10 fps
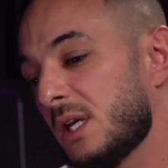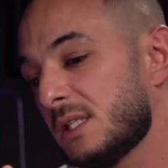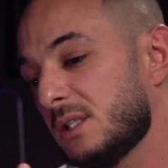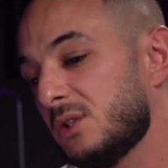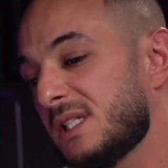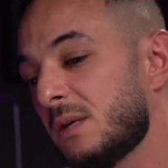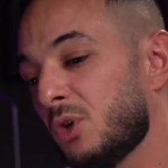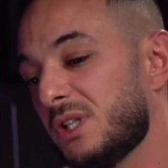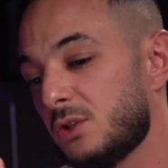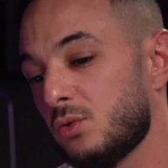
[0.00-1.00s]

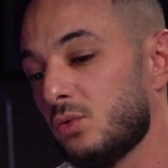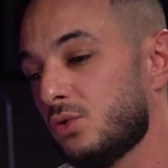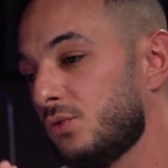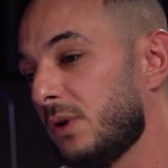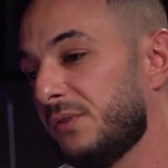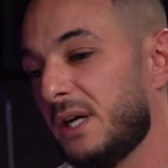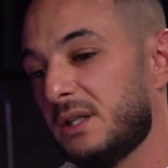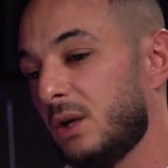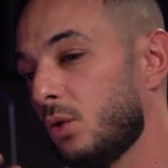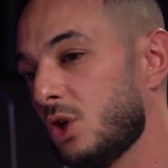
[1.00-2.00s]
segmentation, tu vas faire
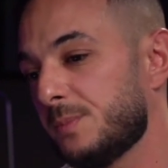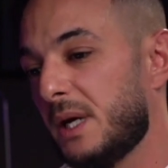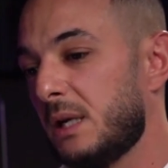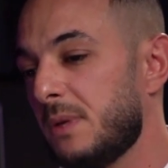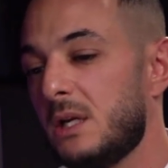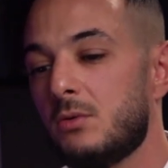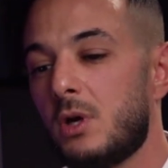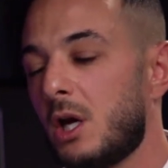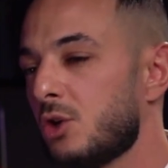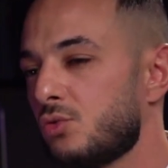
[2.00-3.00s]
des relances par email
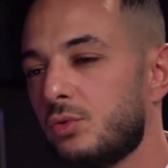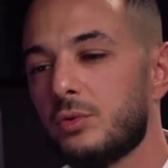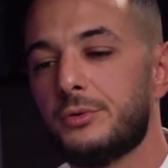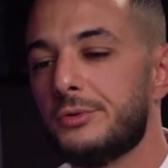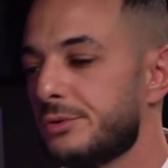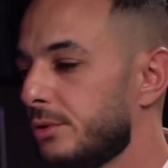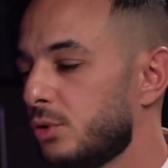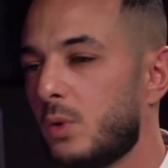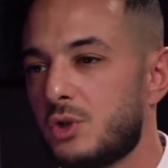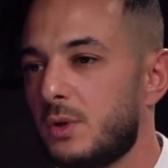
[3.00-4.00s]
un jour, deux jours,
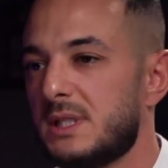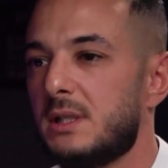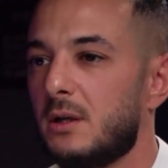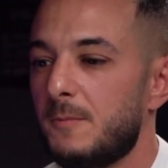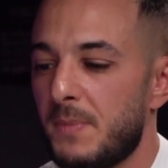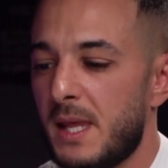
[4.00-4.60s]
trois jours, etc.